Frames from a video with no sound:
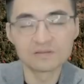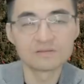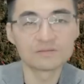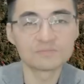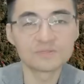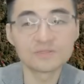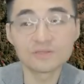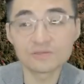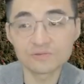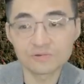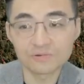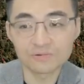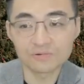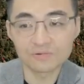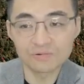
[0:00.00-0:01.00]

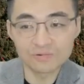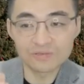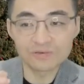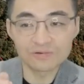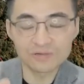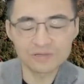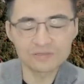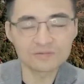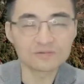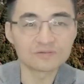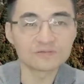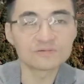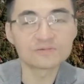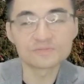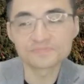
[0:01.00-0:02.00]
밑에서 공격을 하는 거예요.
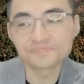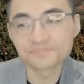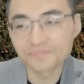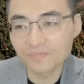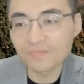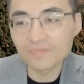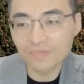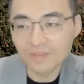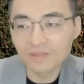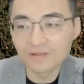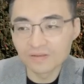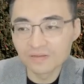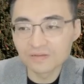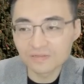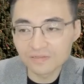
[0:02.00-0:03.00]

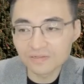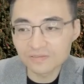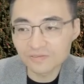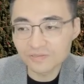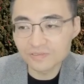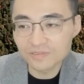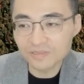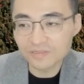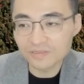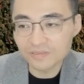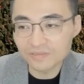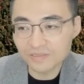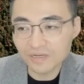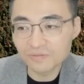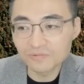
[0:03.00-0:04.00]
그래서 이제
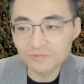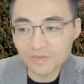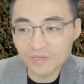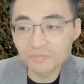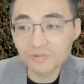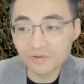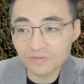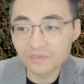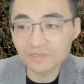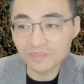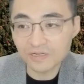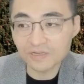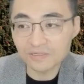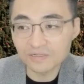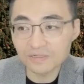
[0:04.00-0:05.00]
얇은 웨이퍼 커팅이
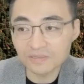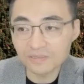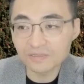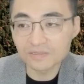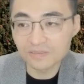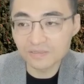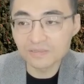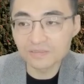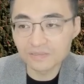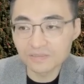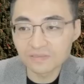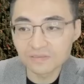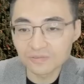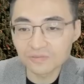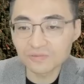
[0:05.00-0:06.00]
가능하다.
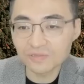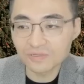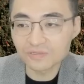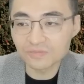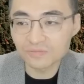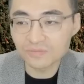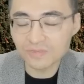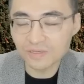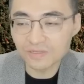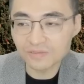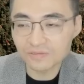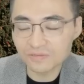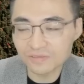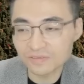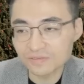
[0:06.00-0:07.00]
이렇게 지금 돼
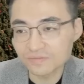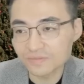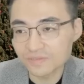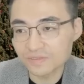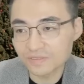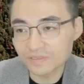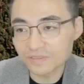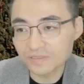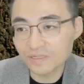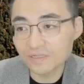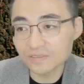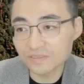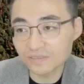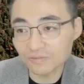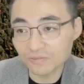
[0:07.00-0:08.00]
있는 것 같습니다. 이
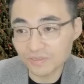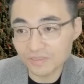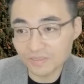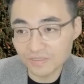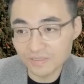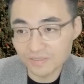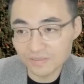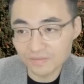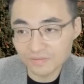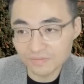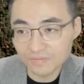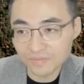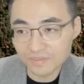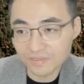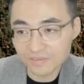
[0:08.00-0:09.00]
스텔스 여기
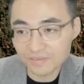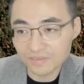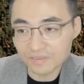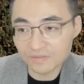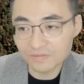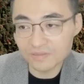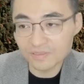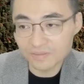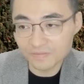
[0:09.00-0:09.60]
피사진이고요.